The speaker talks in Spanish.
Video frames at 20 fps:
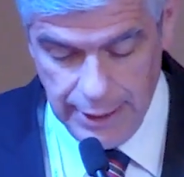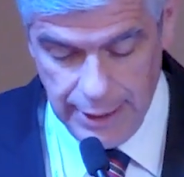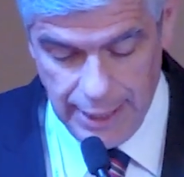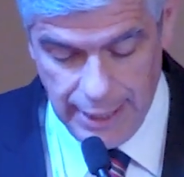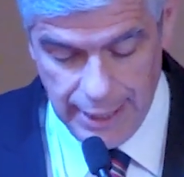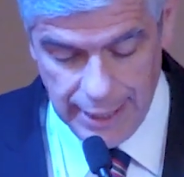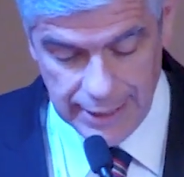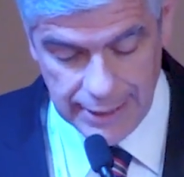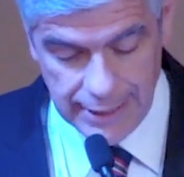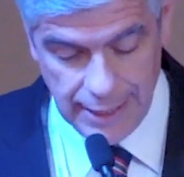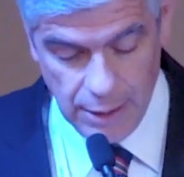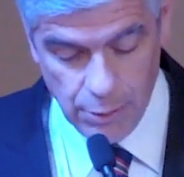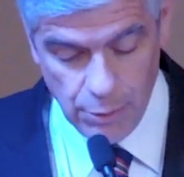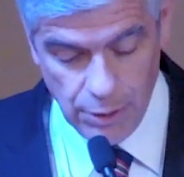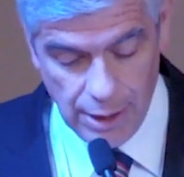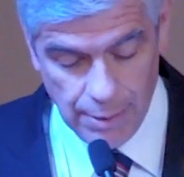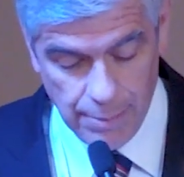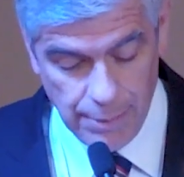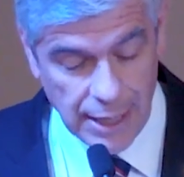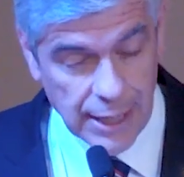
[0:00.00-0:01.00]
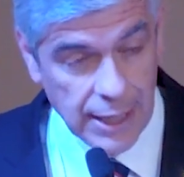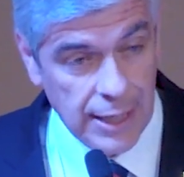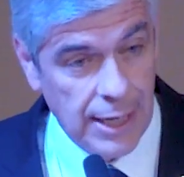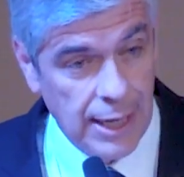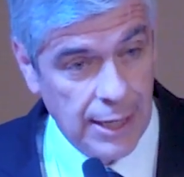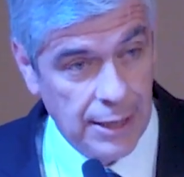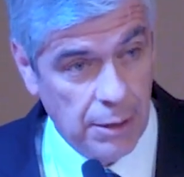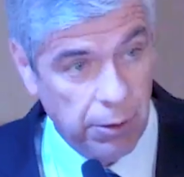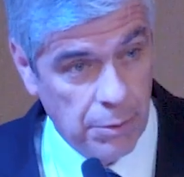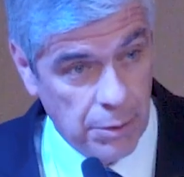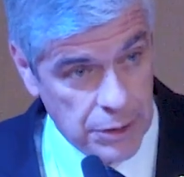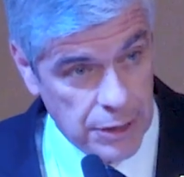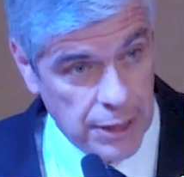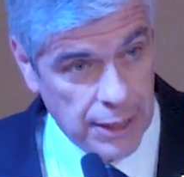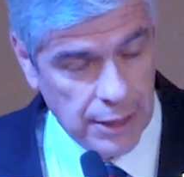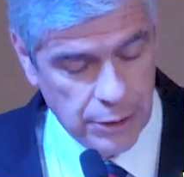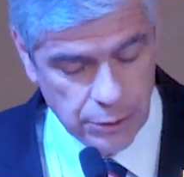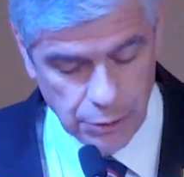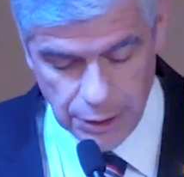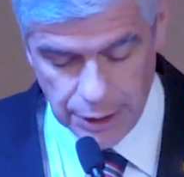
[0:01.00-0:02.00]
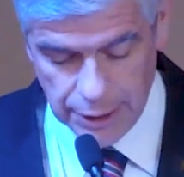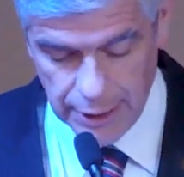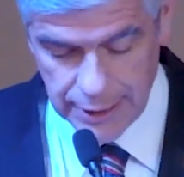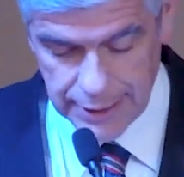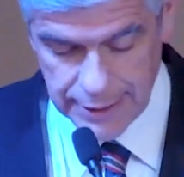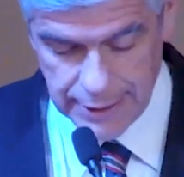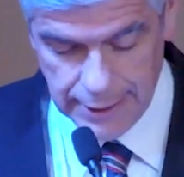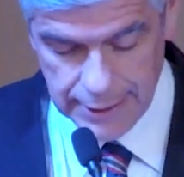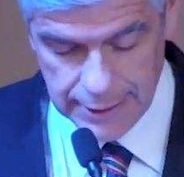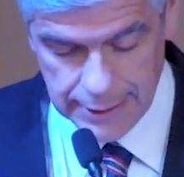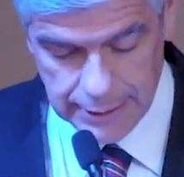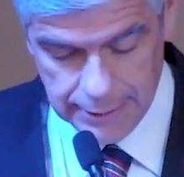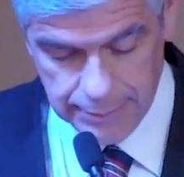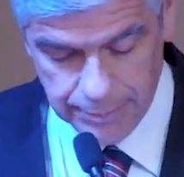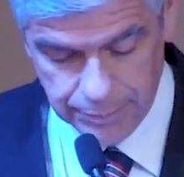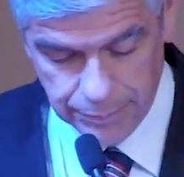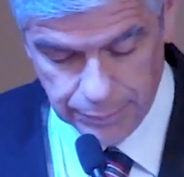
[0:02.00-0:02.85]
a esta aula magna de la Universidad Católica de Salta.